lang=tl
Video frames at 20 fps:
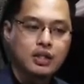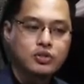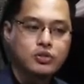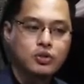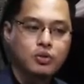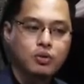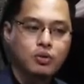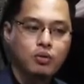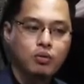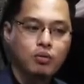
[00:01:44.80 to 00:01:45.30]

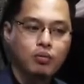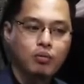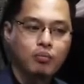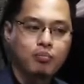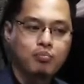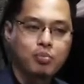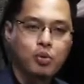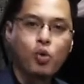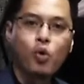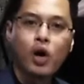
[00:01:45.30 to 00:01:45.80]
So,
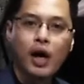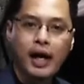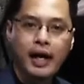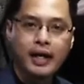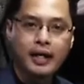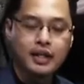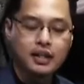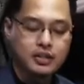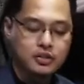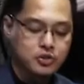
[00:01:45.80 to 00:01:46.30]

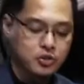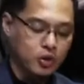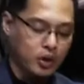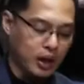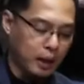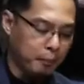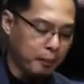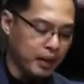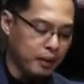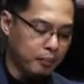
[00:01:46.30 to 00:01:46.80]
buhay. So,
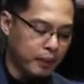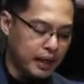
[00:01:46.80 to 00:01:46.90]
my,